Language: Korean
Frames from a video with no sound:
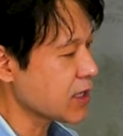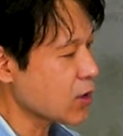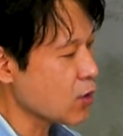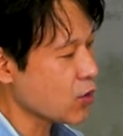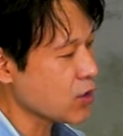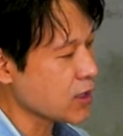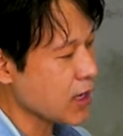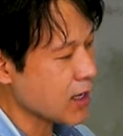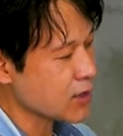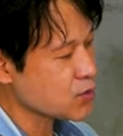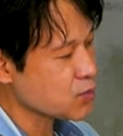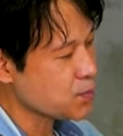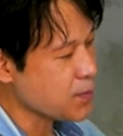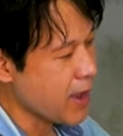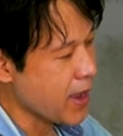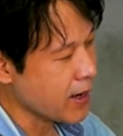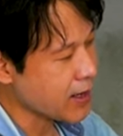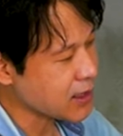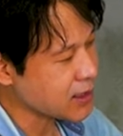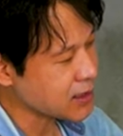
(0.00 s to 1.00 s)
때 여기가
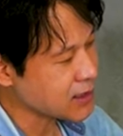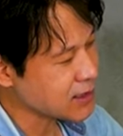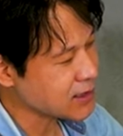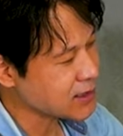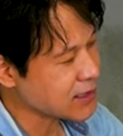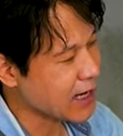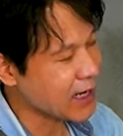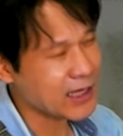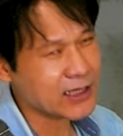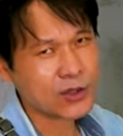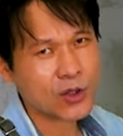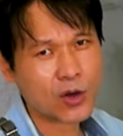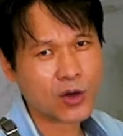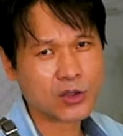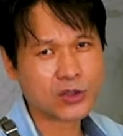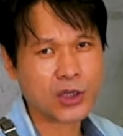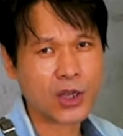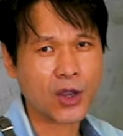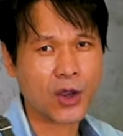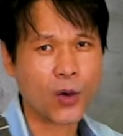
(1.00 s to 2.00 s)
매끈하게
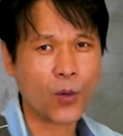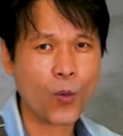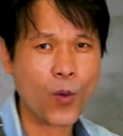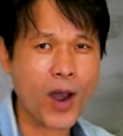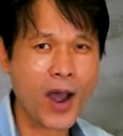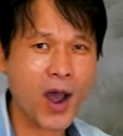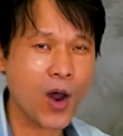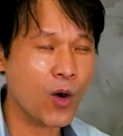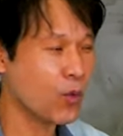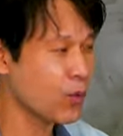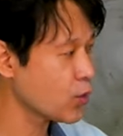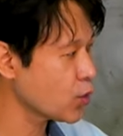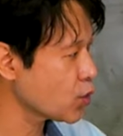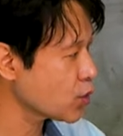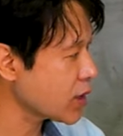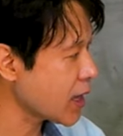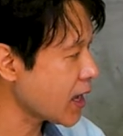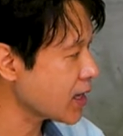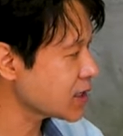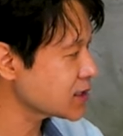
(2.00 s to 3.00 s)
떨어져요. 와우,
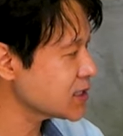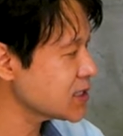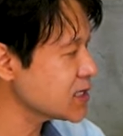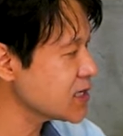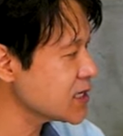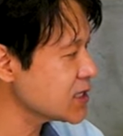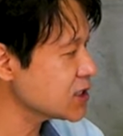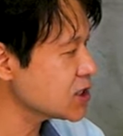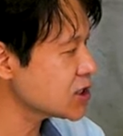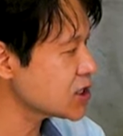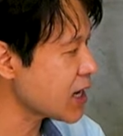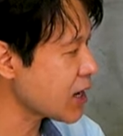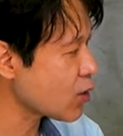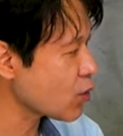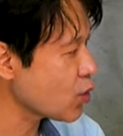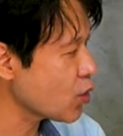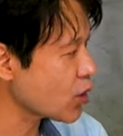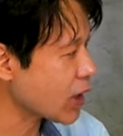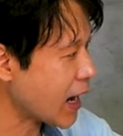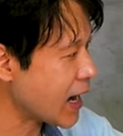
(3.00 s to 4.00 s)
이렇게 칭해지지
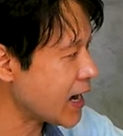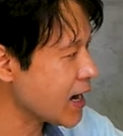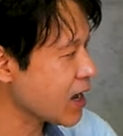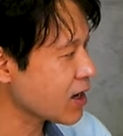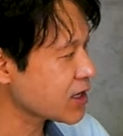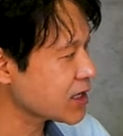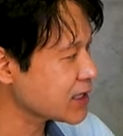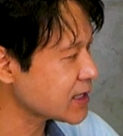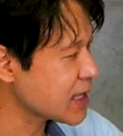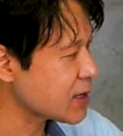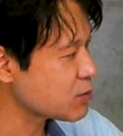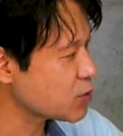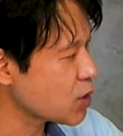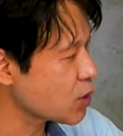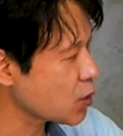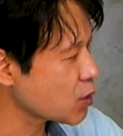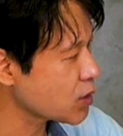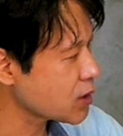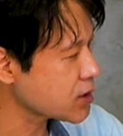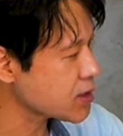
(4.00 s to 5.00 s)
않고 갈랐기 때문에
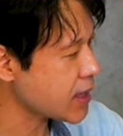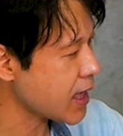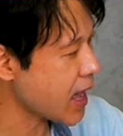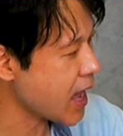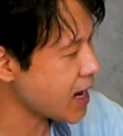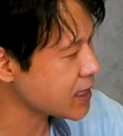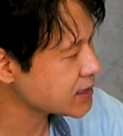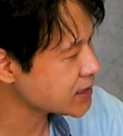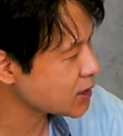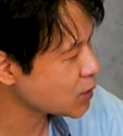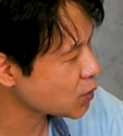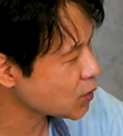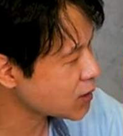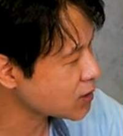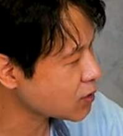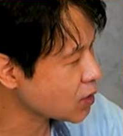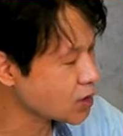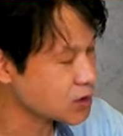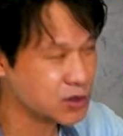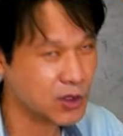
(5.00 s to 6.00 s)
여기가 살짝 이렇게
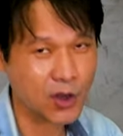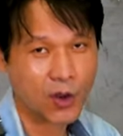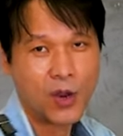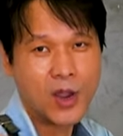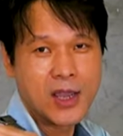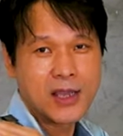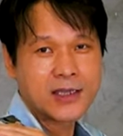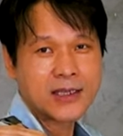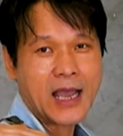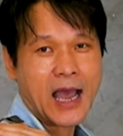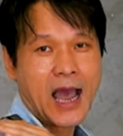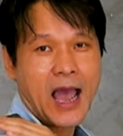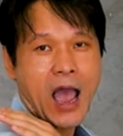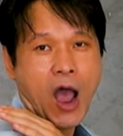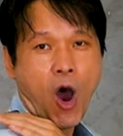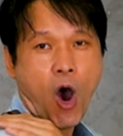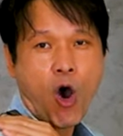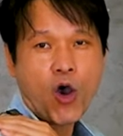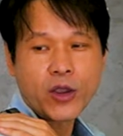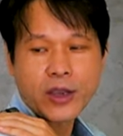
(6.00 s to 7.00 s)
떨어져요. 그러니까
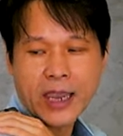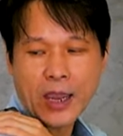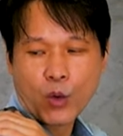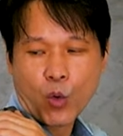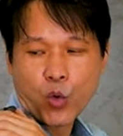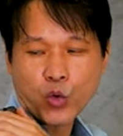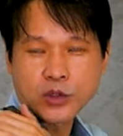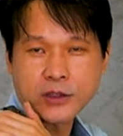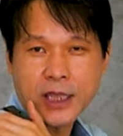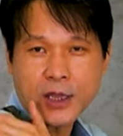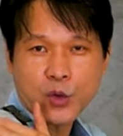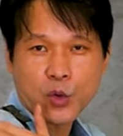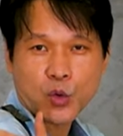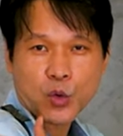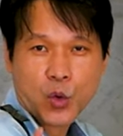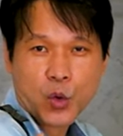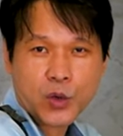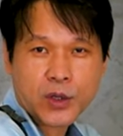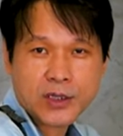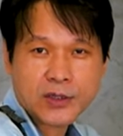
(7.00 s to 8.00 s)
어깨 곡대로
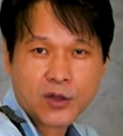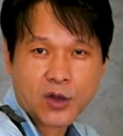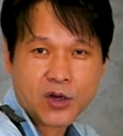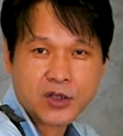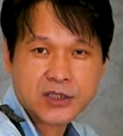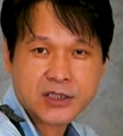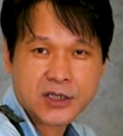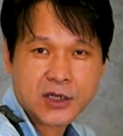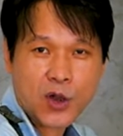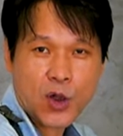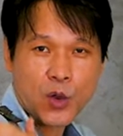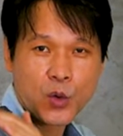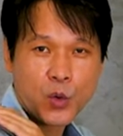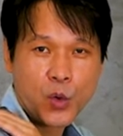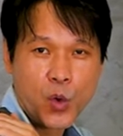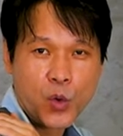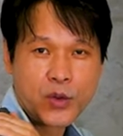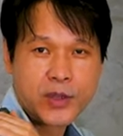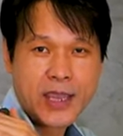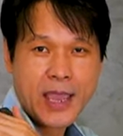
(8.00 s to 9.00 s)
이렇게 떨어지는 거예요.
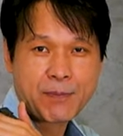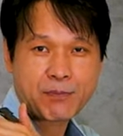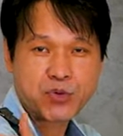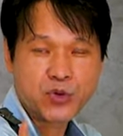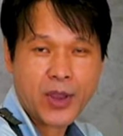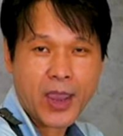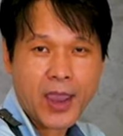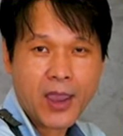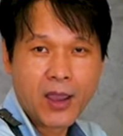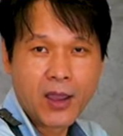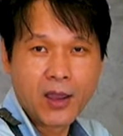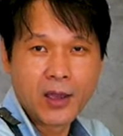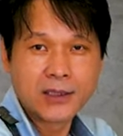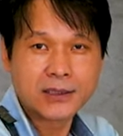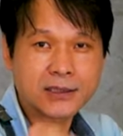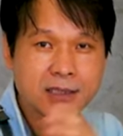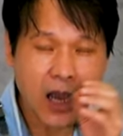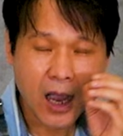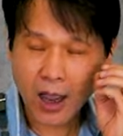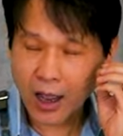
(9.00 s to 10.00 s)
이렇게 예쁘게.
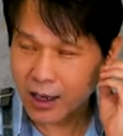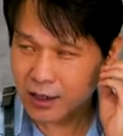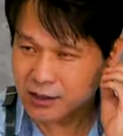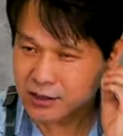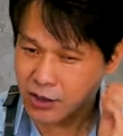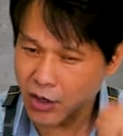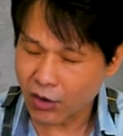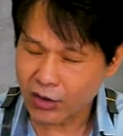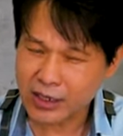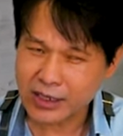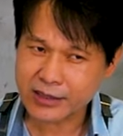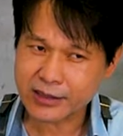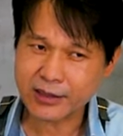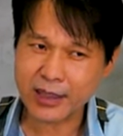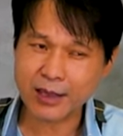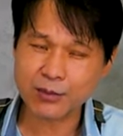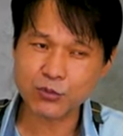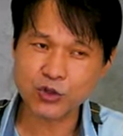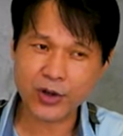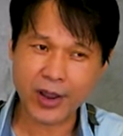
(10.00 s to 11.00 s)
자, 그러기
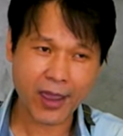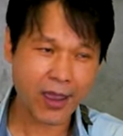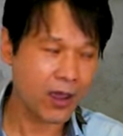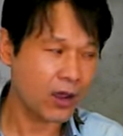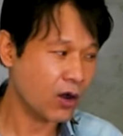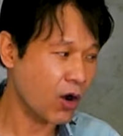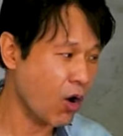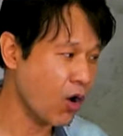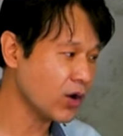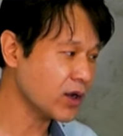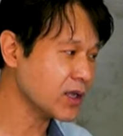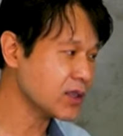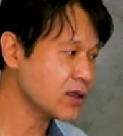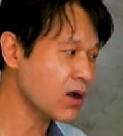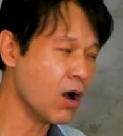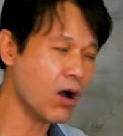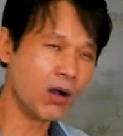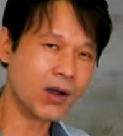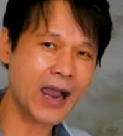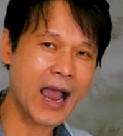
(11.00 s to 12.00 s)
때문에
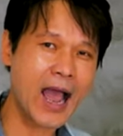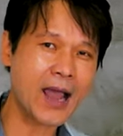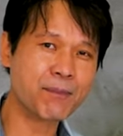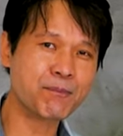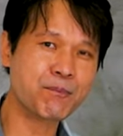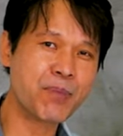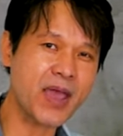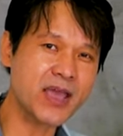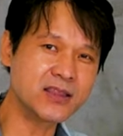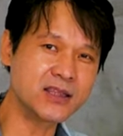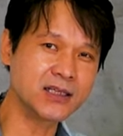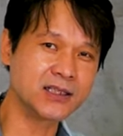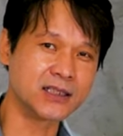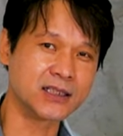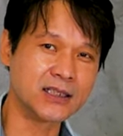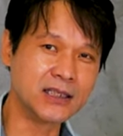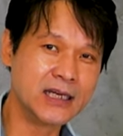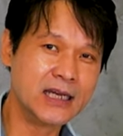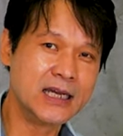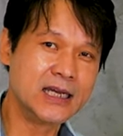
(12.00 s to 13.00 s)
거기서 각
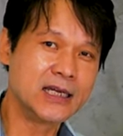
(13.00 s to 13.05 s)
패드,